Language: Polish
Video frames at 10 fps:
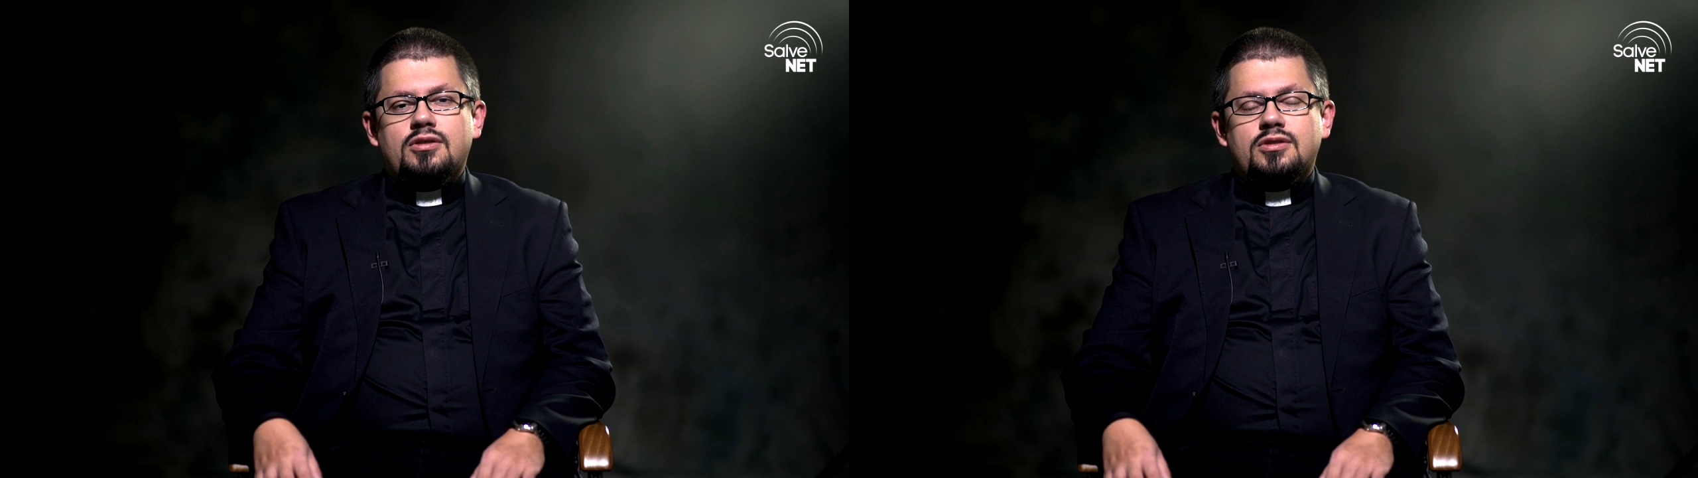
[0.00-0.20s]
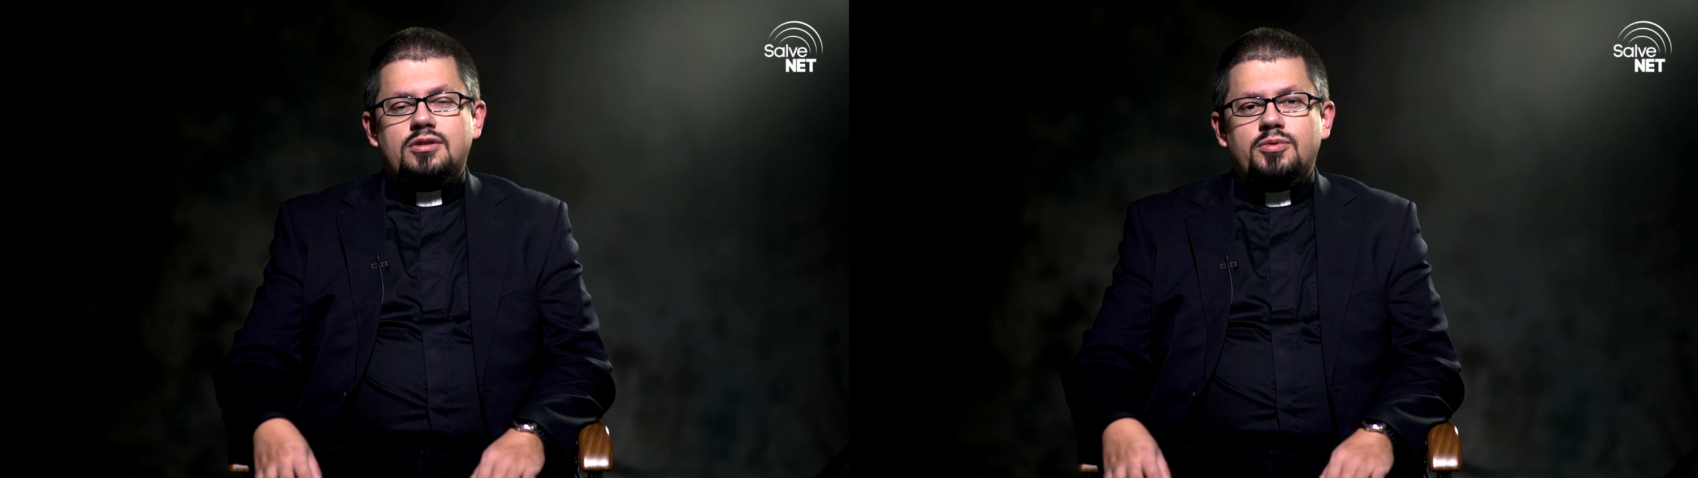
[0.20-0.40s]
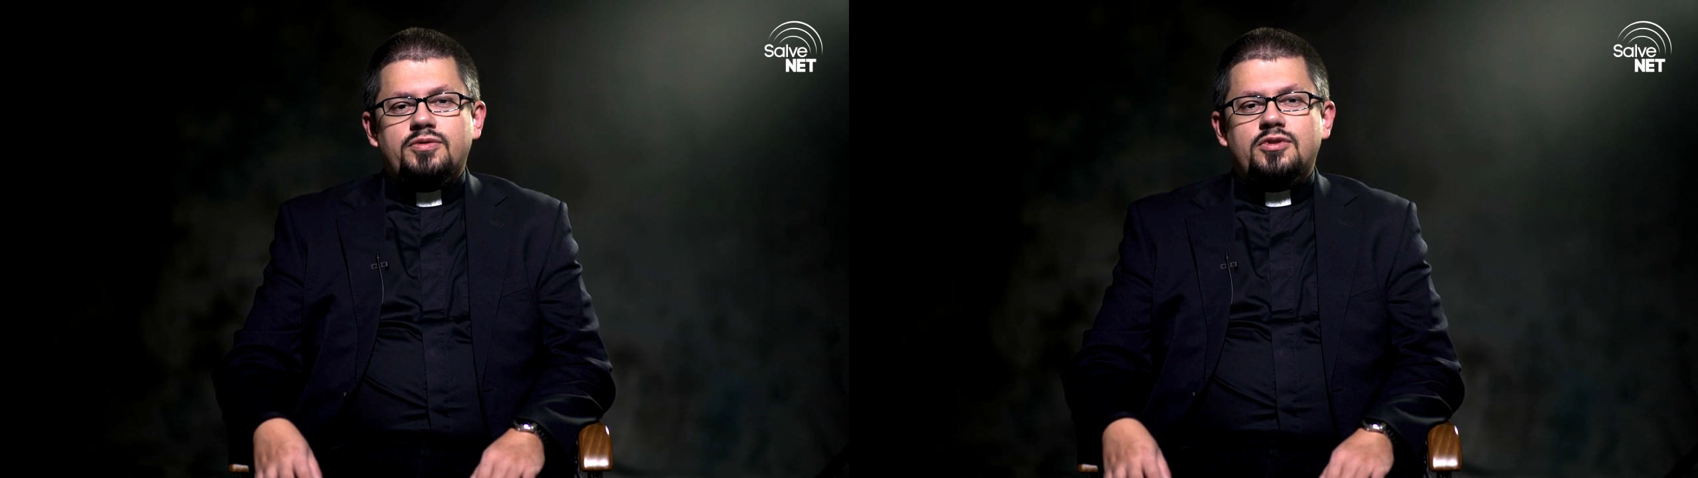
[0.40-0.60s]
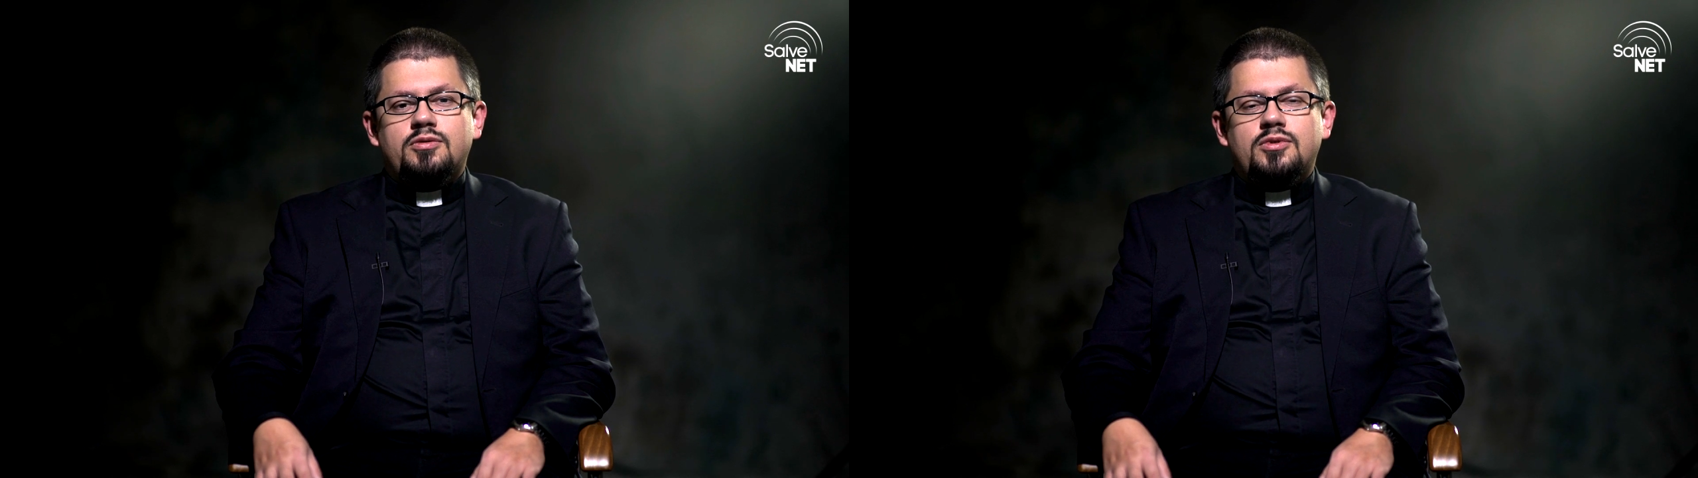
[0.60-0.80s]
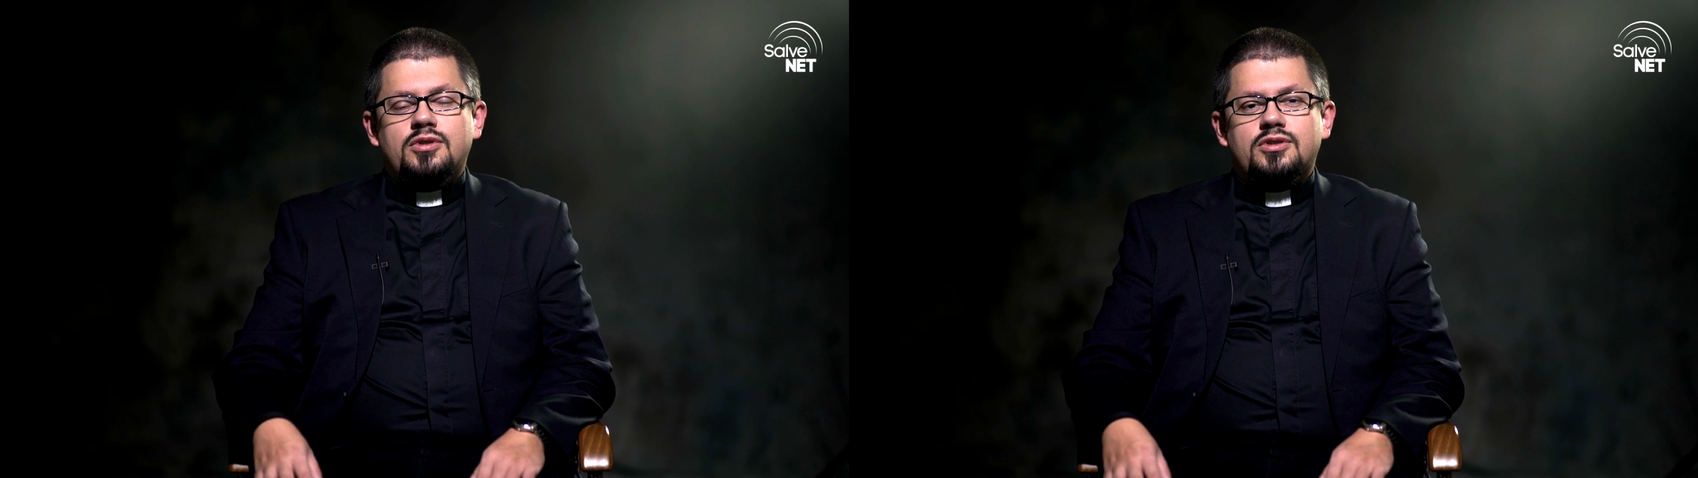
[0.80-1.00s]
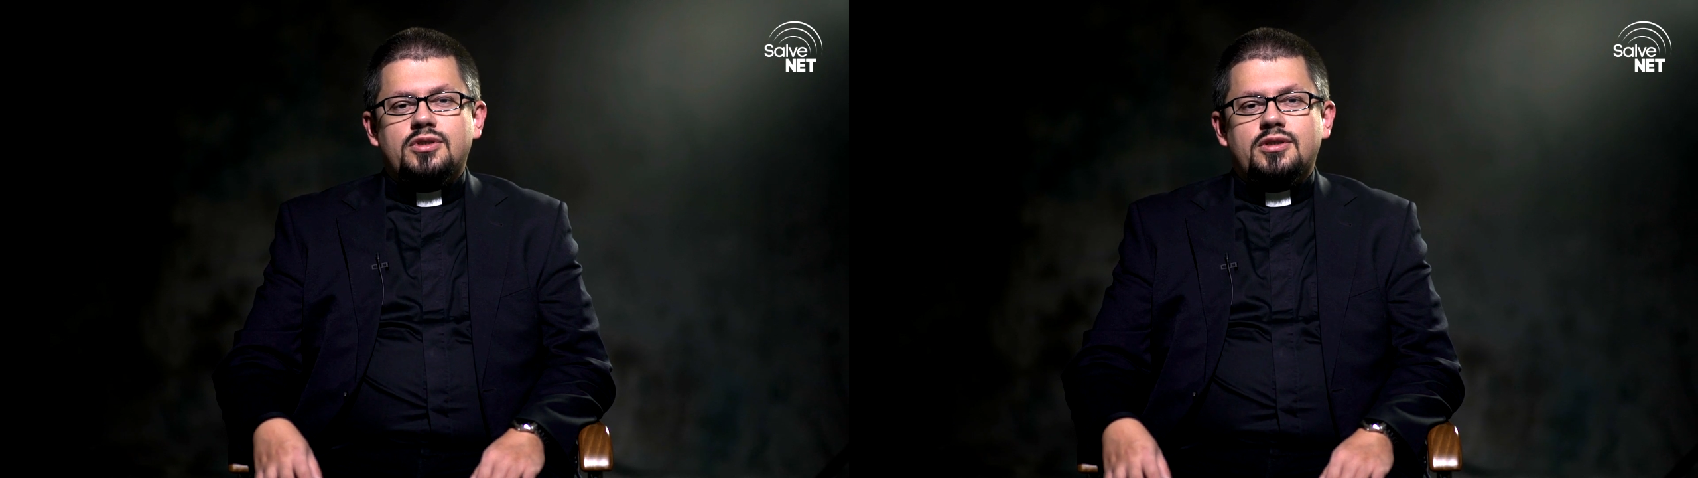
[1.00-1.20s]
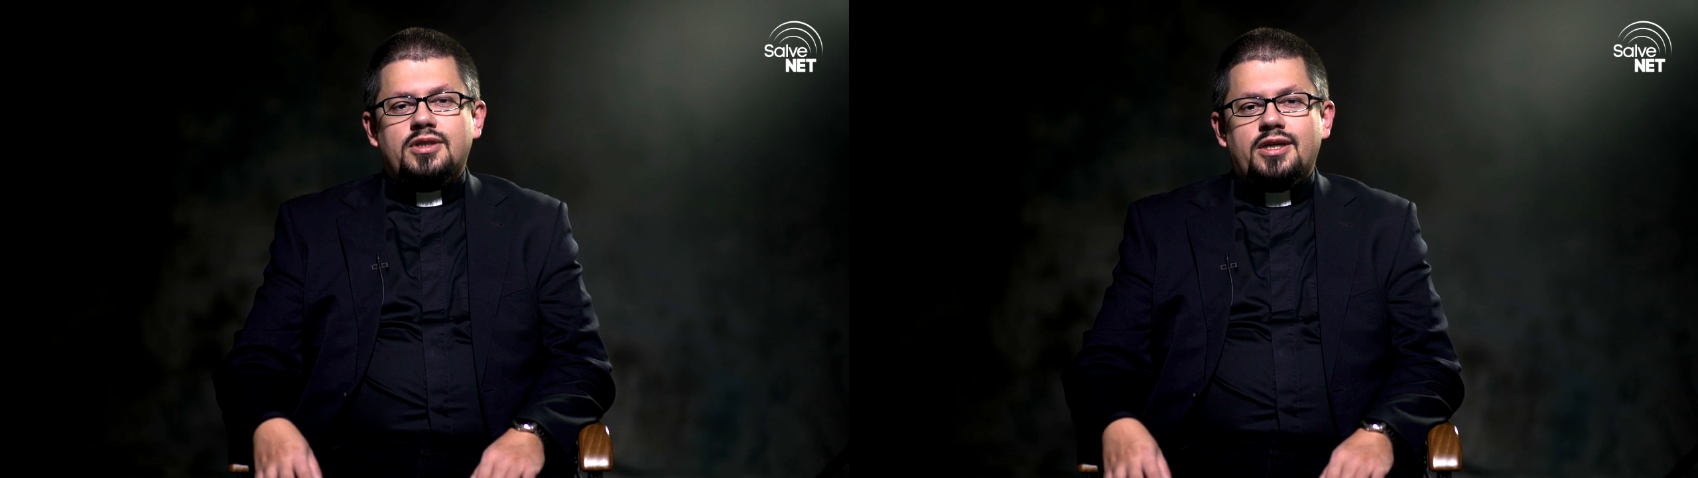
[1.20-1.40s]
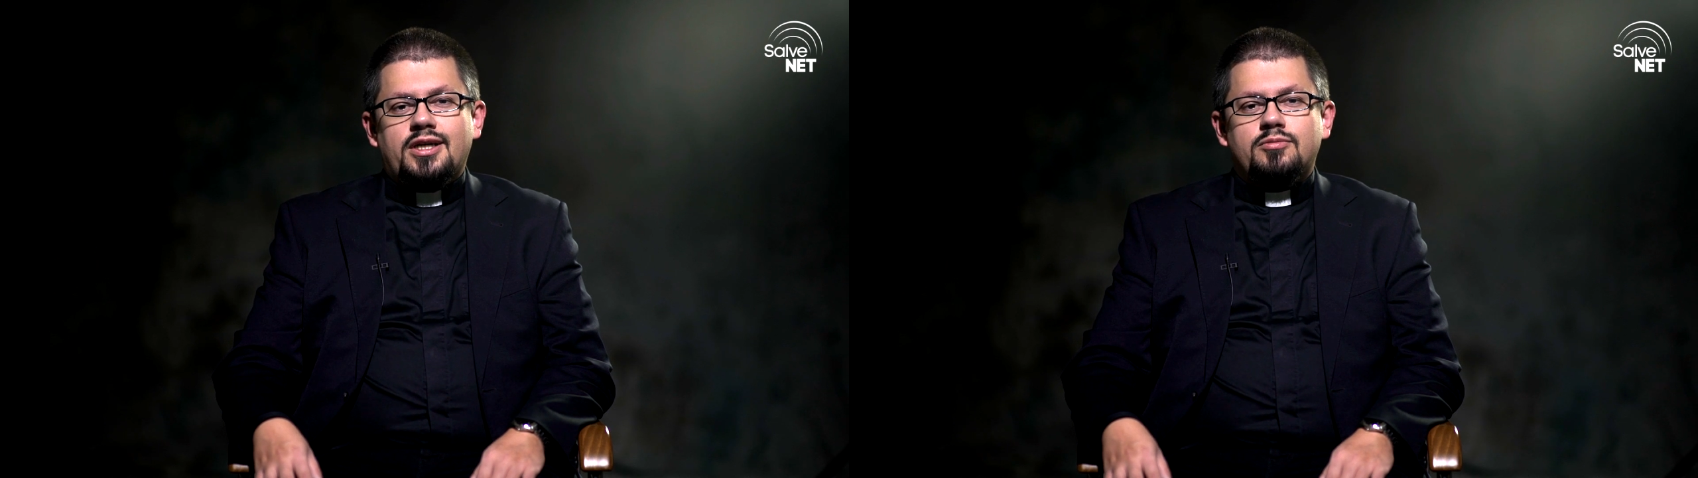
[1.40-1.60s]
z pewnymi jeszcze
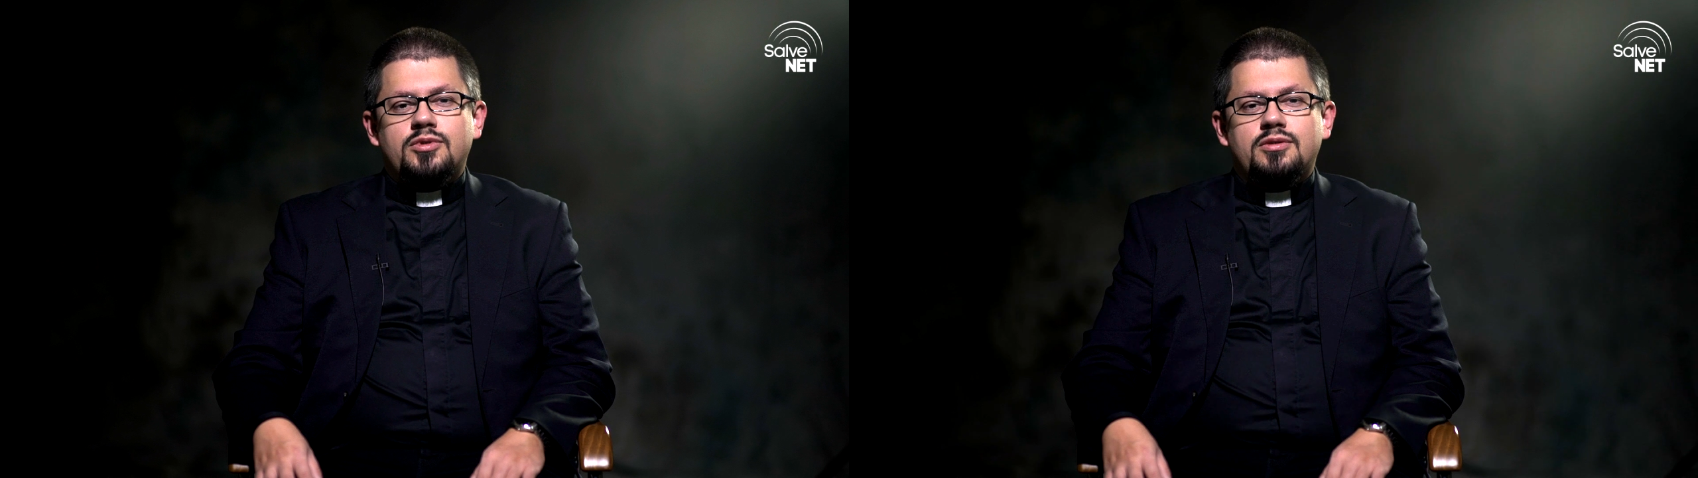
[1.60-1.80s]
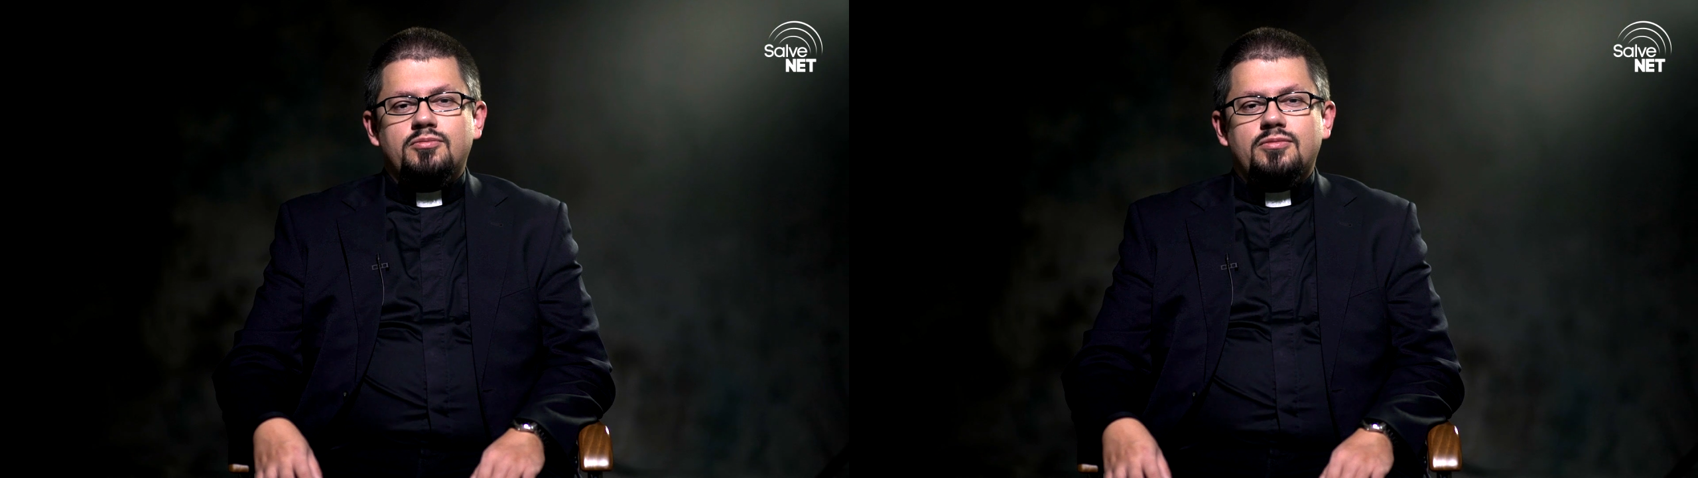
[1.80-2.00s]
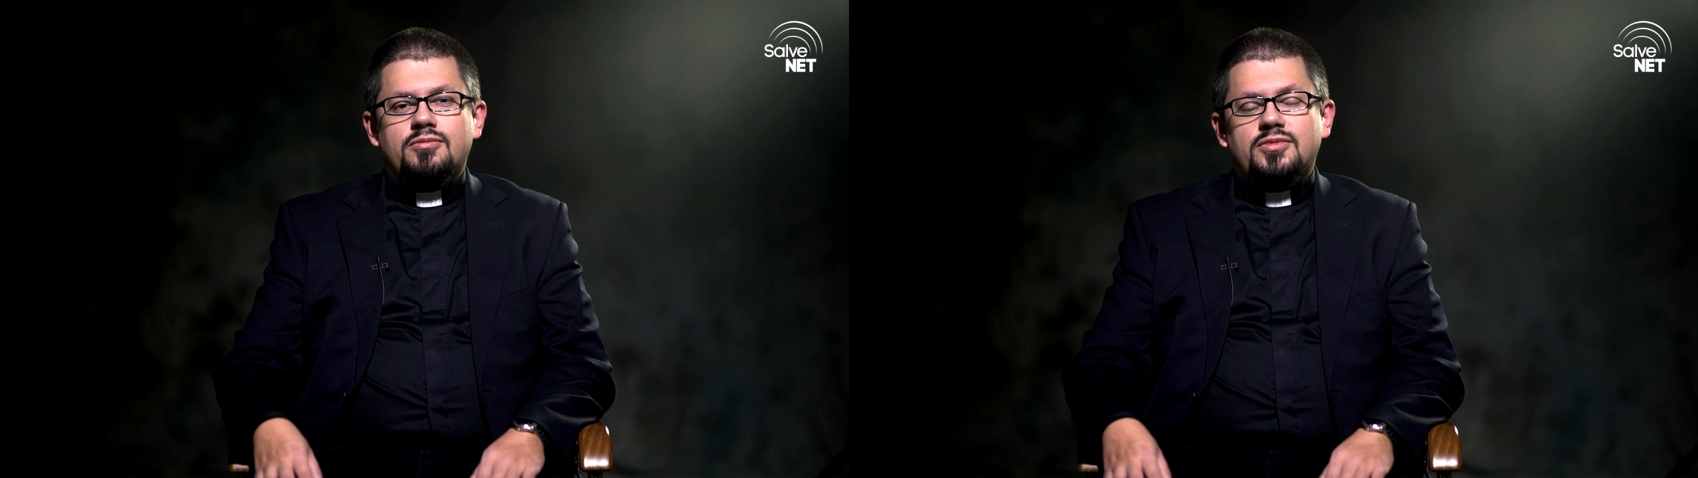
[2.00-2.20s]
karami,